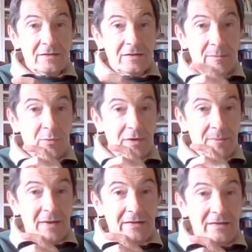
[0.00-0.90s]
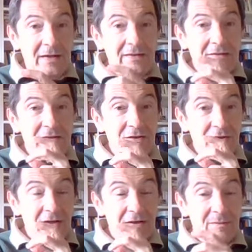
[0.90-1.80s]
siamo chiamati al
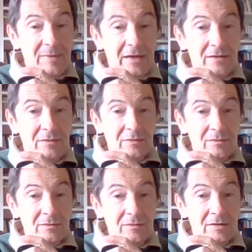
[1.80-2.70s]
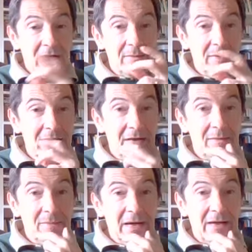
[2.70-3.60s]
discernimento tra il bene e
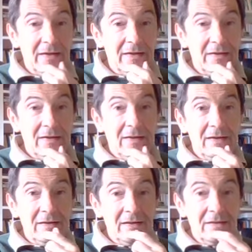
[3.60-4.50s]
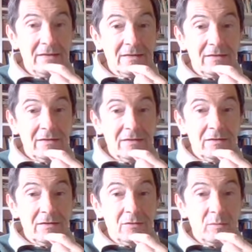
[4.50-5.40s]
il male, lì
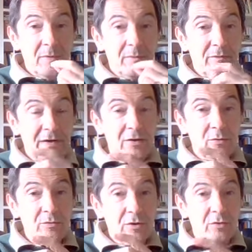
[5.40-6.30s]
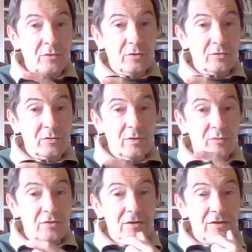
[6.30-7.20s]
dobbiamo fare i conti col nostro
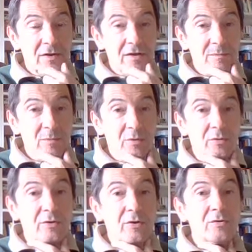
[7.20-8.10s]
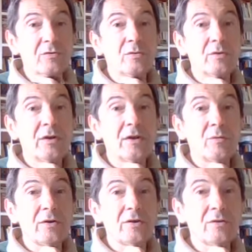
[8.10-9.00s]
egocentrismo, con il nostro
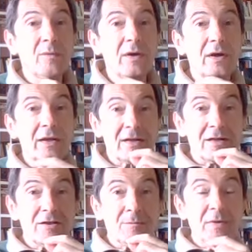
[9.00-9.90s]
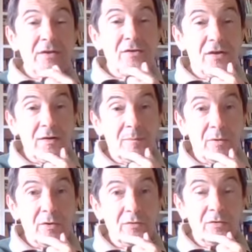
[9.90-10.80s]
egoismo e respingere il
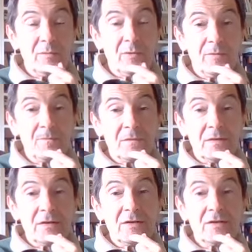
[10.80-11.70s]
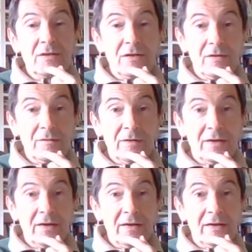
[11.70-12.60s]
prossimo
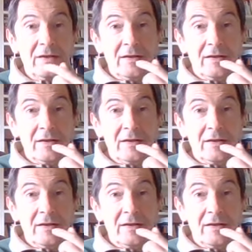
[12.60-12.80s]
significa